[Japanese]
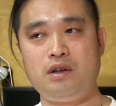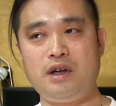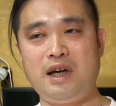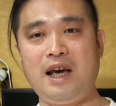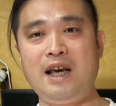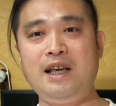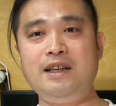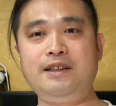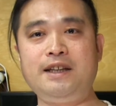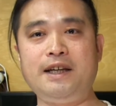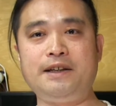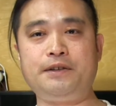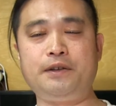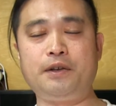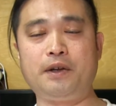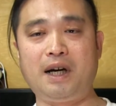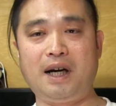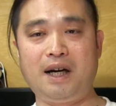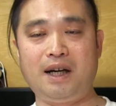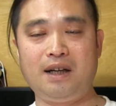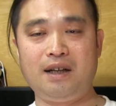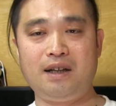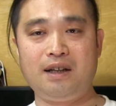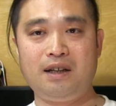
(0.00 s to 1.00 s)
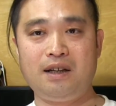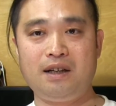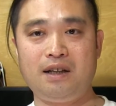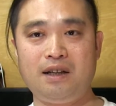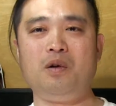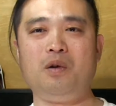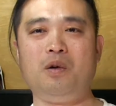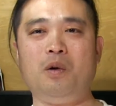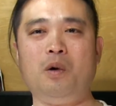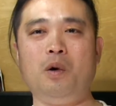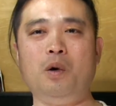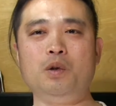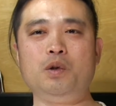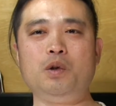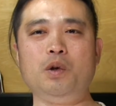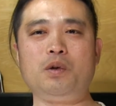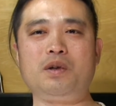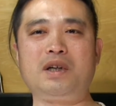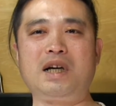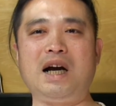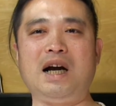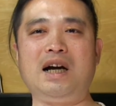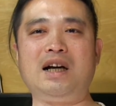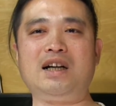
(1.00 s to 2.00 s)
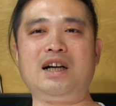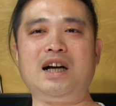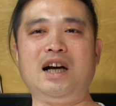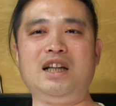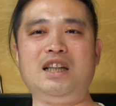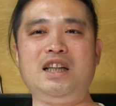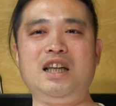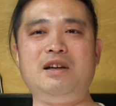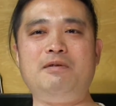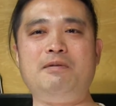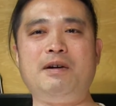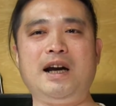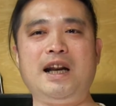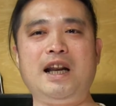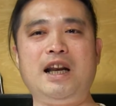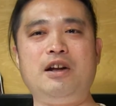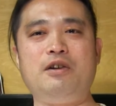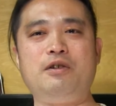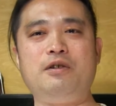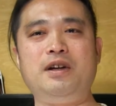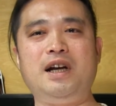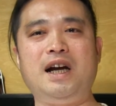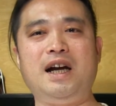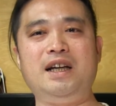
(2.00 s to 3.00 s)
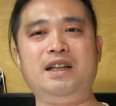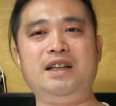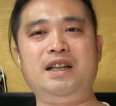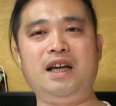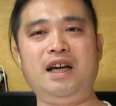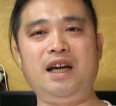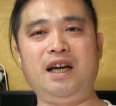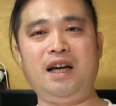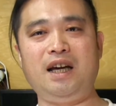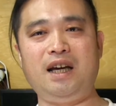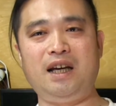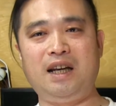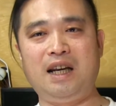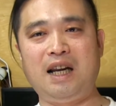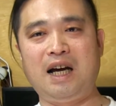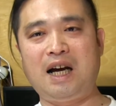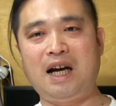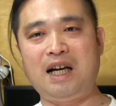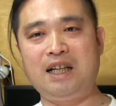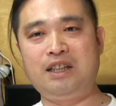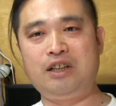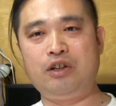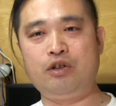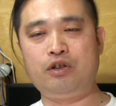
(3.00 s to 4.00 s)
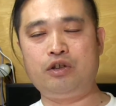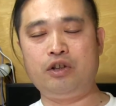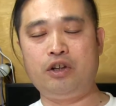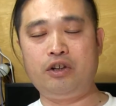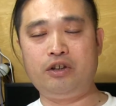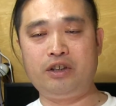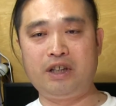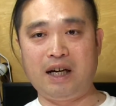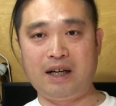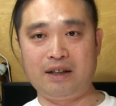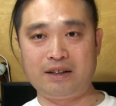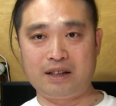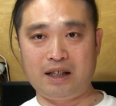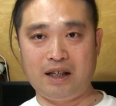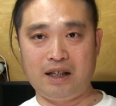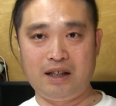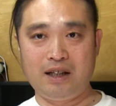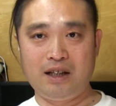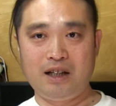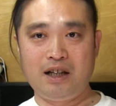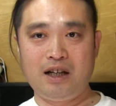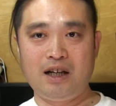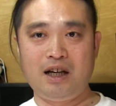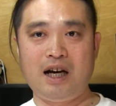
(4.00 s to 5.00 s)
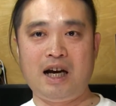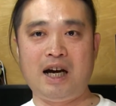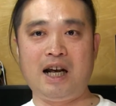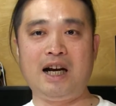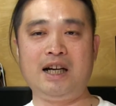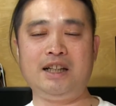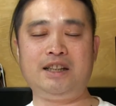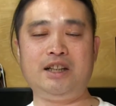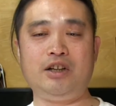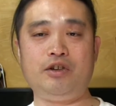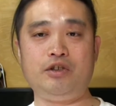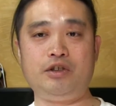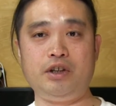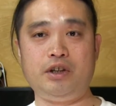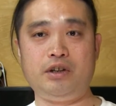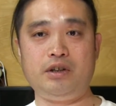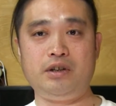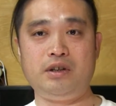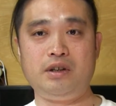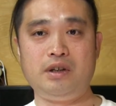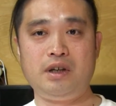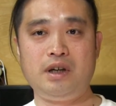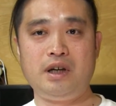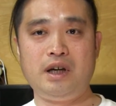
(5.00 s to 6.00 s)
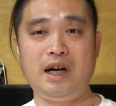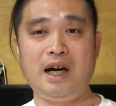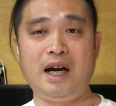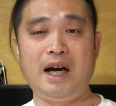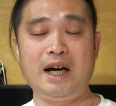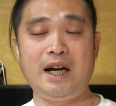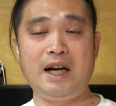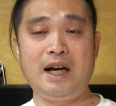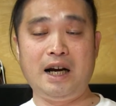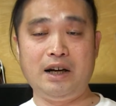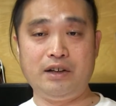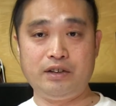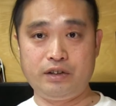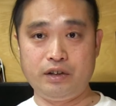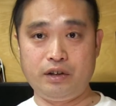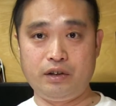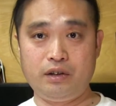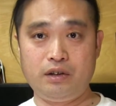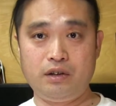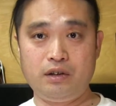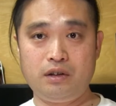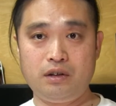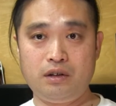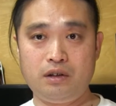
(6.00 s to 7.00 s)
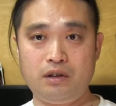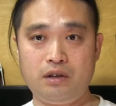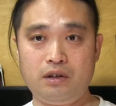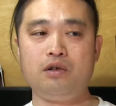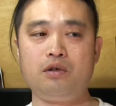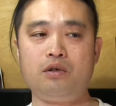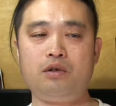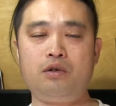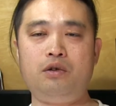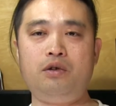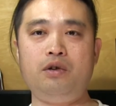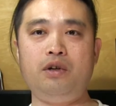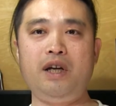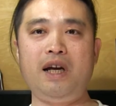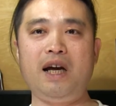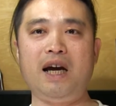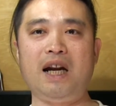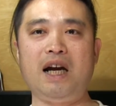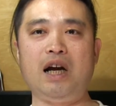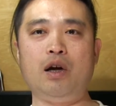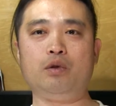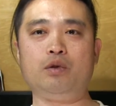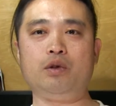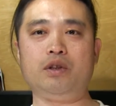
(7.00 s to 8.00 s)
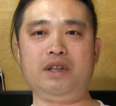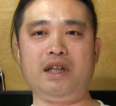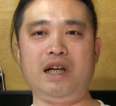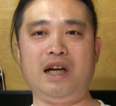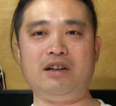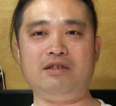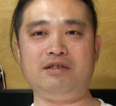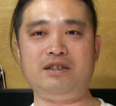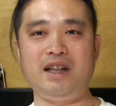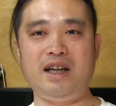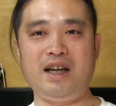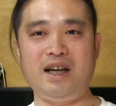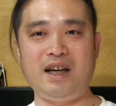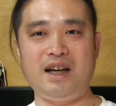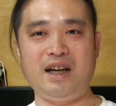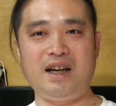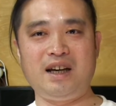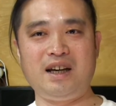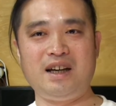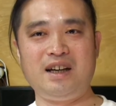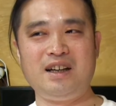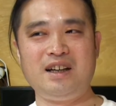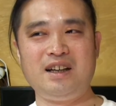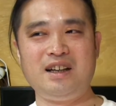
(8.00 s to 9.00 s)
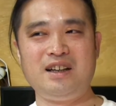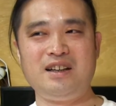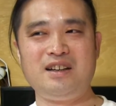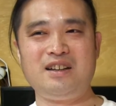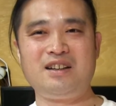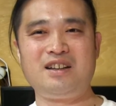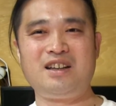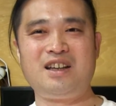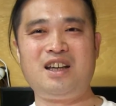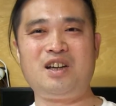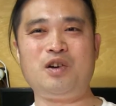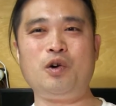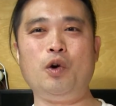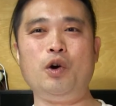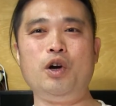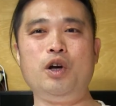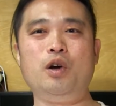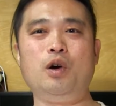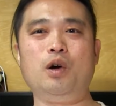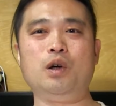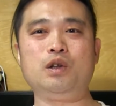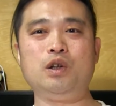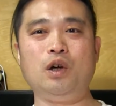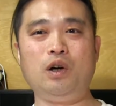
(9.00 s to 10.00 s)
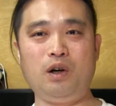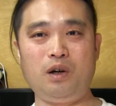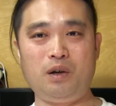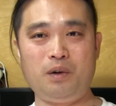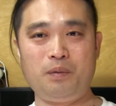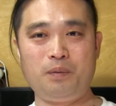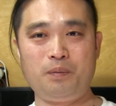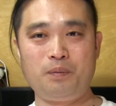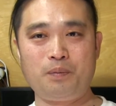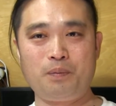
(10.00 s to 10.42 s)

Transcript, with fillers: 演説とか、音ガンガンに割れるぐらいで流してる人いるじゃないですか。話してる人。あれなんですよ。クリアな音じゃなくて、聞こえる音、